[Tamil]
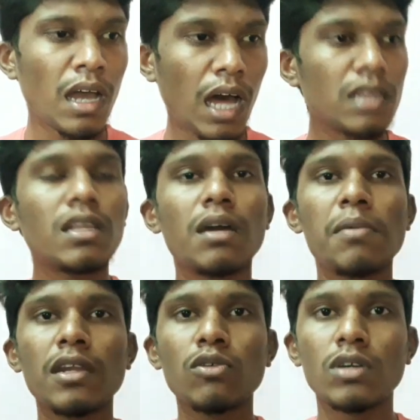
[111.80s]
அந்த
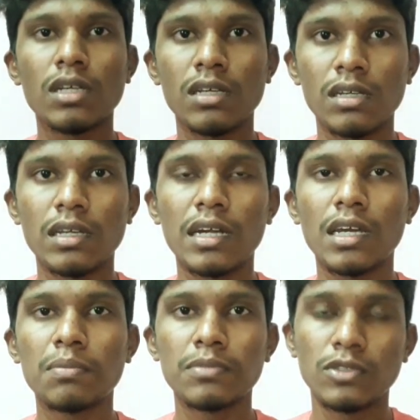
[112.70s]
மாதிரி ஒரு
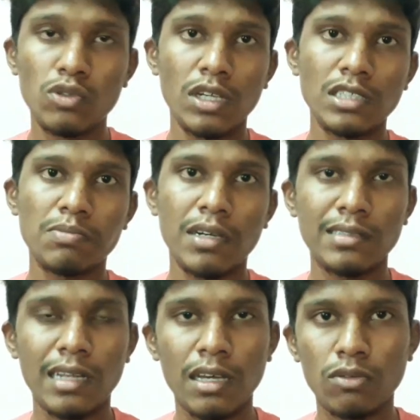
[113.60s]
கெட்டப் ஷூட்டிங்
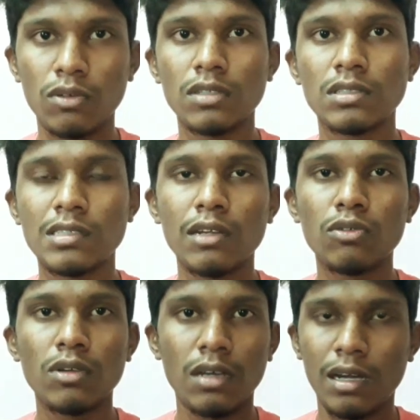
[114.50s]
ஸ்பாட்ஸில் ஒரு ஸ்டில்லு
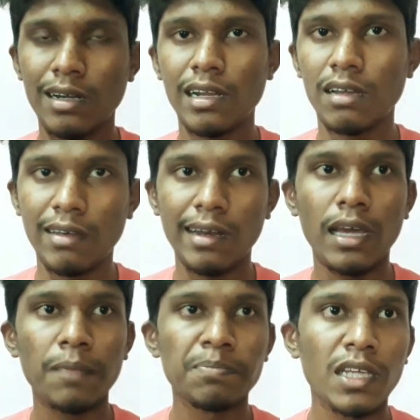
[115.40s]
கூட ஆன்லைனில் வரல
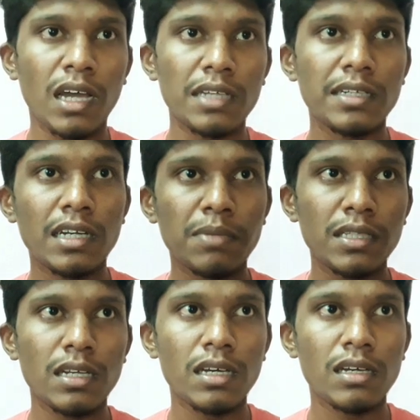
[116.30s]
அதனால்
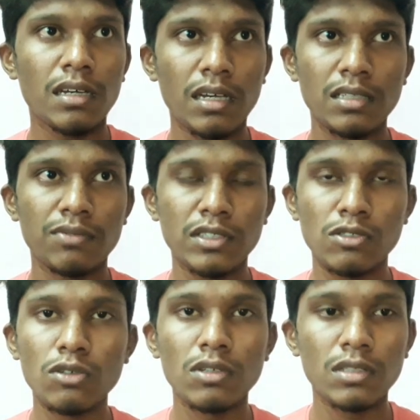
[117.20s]
பார்த்தீங்கன்னா அது
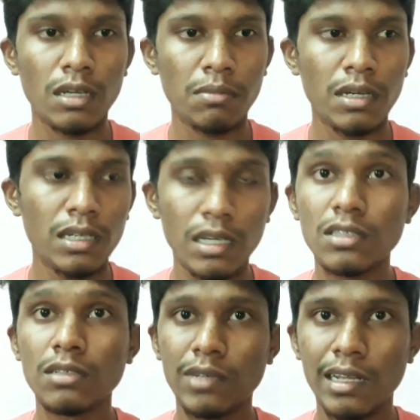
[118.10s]
ஃபஸ்ட் லுக் வந்து நம்மளால்
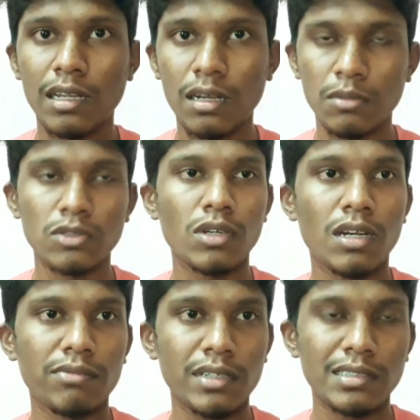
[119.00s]
ஏற்றுக்க முடியலன்னா நம்ம
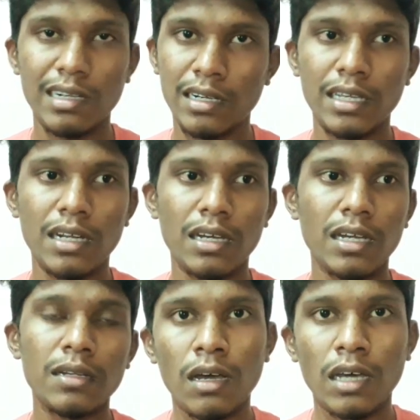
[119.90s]
சூரியனா ஃபேன்ஸ்லாம் நினைக்கிறாங்க
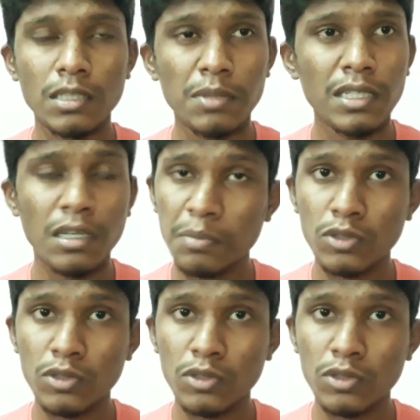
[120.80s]
அதுக்கு பதிலாக இப்போ